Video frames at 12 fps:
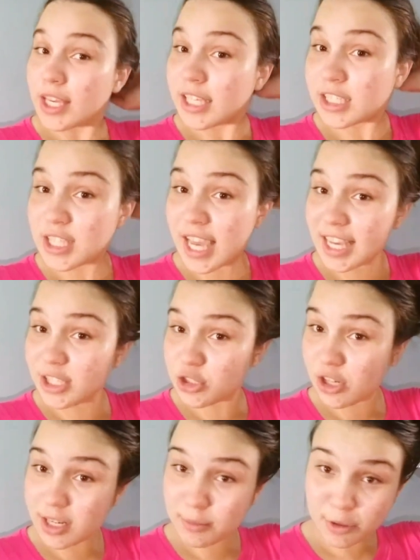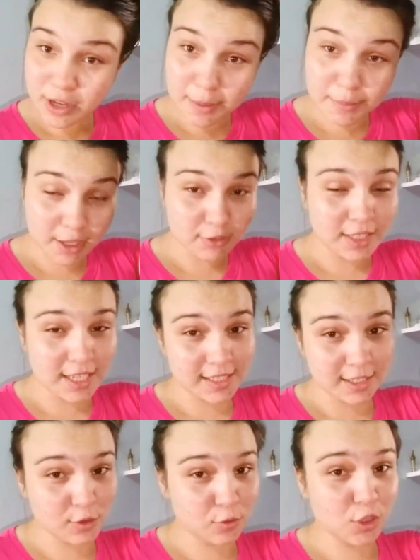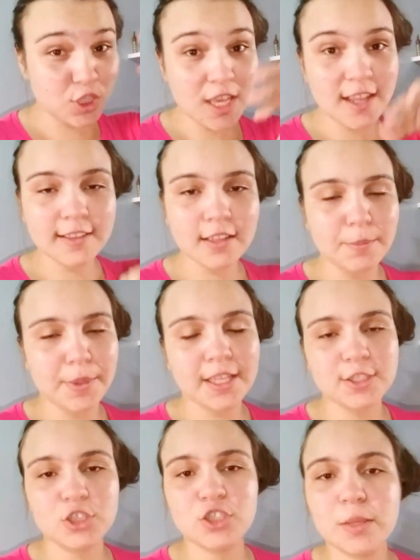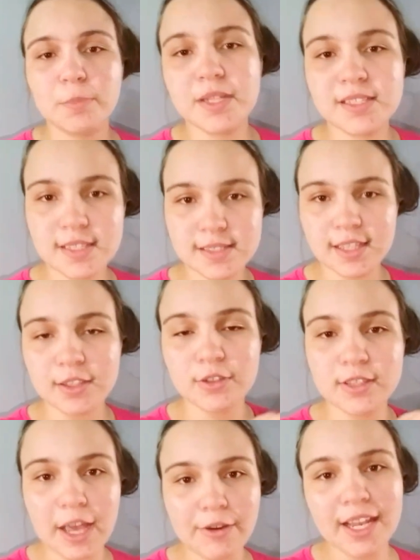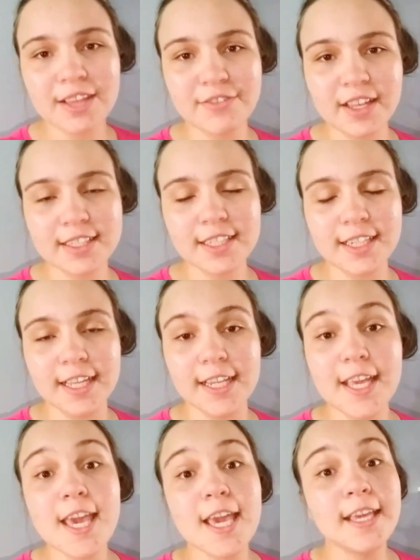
E, gente, olha meu cabelo, tá essa sujeira também, a gente tá precisando dar uma lavada nele.